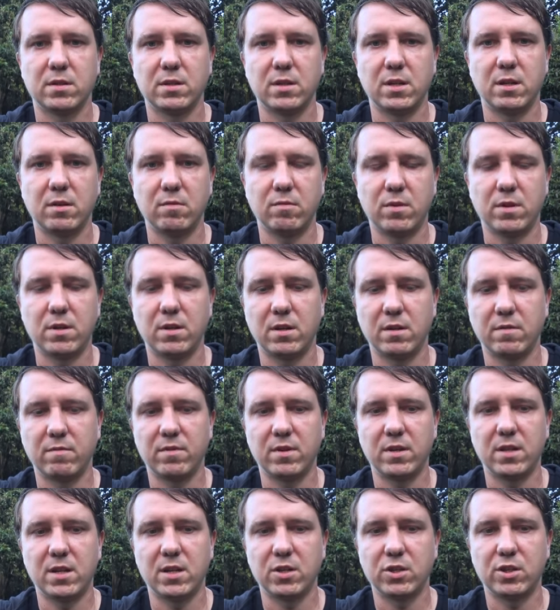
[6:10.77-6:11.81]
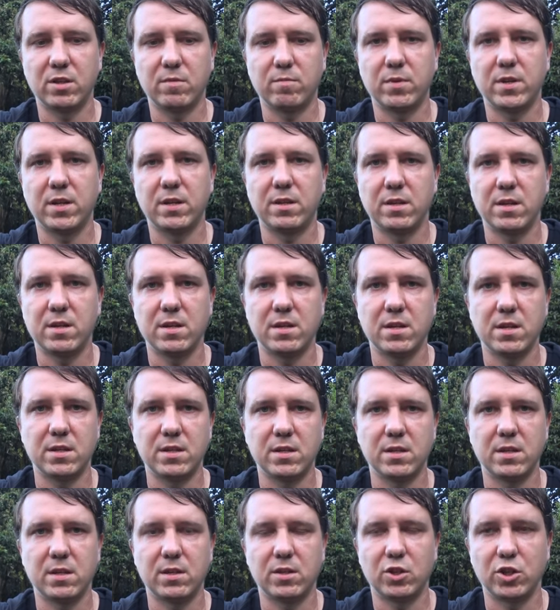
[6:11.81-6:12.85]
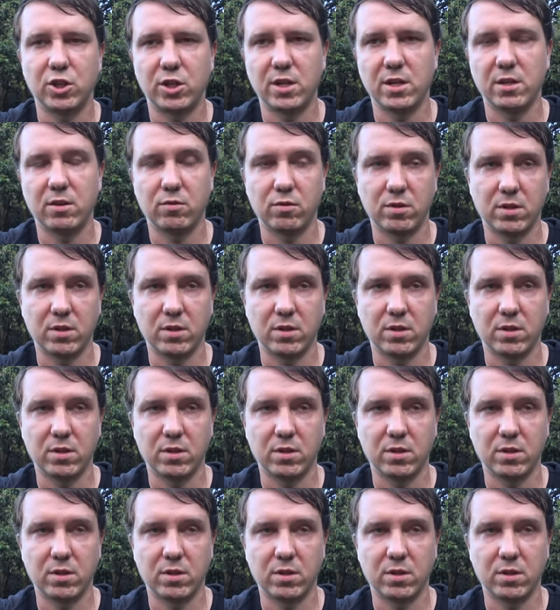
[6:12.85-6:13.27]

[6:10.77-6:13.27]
Следовательно, вы должны платить 10 тысяч йен.